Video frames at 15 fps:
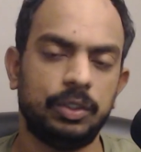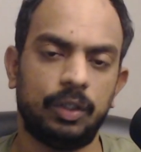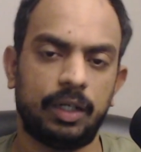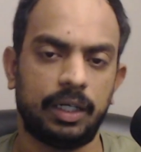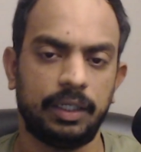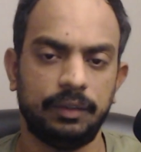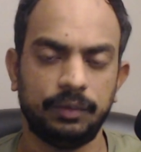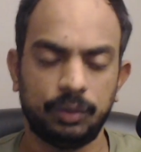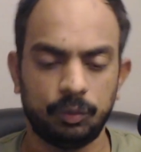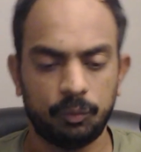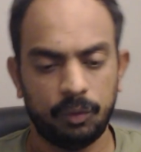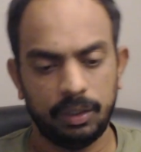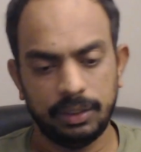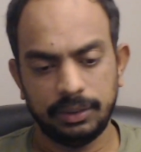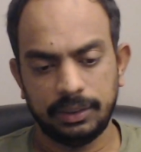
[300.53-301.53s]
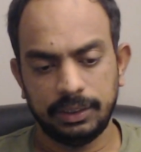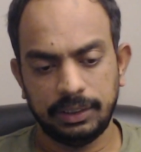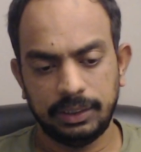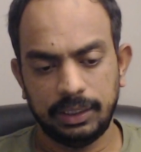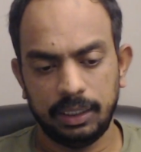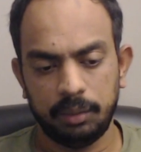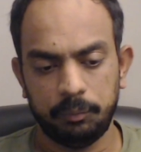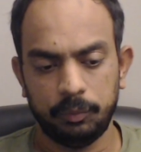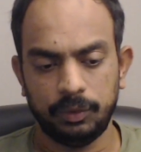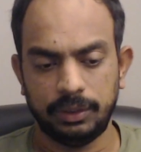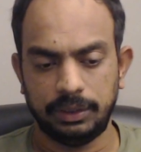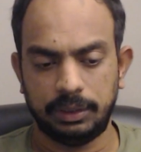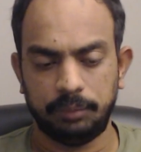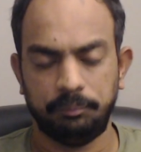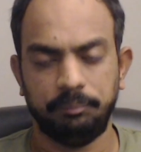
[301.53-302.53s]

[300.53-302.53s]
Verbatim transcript: சொல்கிறாங்க ஸோ வாட் இஸ் டிஜிட்டல் இம்யூன் சிஸ்டம்